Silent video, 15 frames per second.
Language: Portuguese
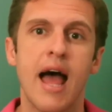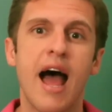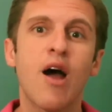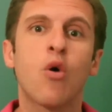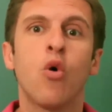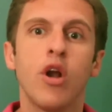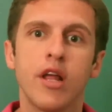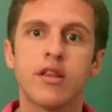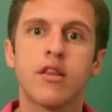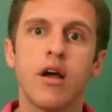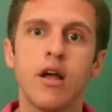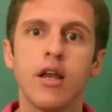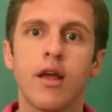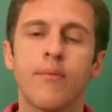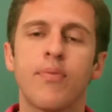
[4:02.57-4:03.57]
A
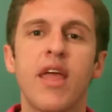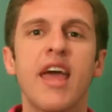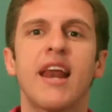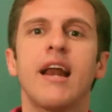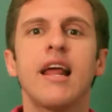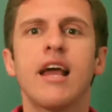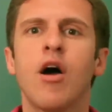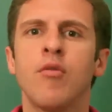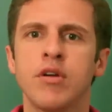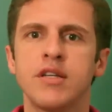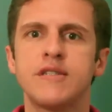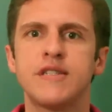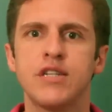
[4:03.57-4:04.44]
coletânea era legal nesse